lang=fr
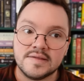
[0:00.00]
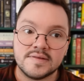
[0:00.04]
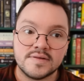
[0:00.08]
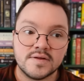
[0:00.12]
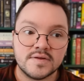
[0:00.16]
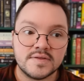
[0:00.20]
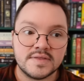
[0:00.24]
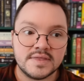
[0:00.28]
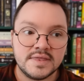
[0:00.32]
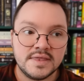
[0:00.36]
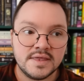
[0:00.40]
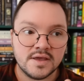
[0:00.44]
est
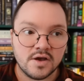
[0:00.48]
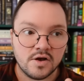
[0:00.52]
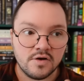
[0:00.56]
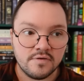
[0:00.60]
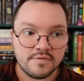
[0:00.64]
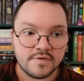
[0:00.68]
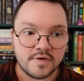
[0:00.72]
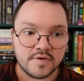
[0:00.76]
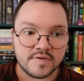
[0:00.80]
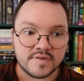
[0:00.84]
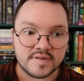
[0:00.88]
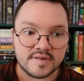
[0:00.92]
sorti en
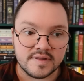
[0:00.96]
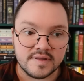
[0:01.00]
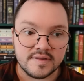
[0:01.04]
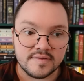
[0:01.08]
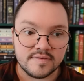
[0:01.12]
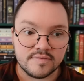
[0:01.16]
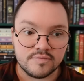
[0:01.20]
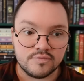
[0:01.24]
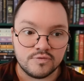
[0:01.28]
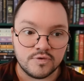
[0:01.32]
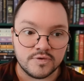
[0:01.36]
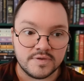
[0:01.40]
français
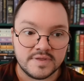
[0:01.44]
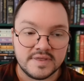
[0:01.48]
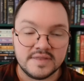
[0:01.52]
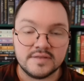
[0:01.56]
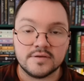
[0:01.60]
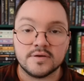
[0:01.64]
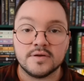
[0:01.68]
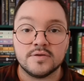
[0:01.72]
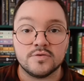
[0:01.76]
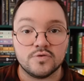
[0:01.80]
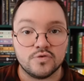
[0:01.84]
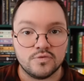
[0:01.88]
sous le
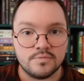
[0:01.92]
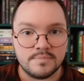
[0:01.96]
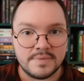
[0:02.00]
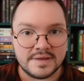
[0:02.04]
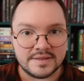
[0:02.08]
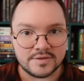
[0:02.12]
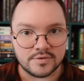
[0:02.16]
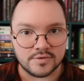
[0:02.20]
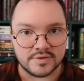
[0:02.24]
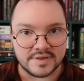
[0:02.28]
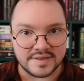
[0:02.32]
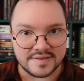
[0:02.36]
titre du
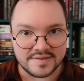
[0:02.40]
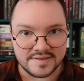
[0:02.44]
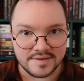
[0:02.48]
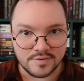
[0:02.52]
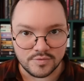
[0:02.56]
Maître des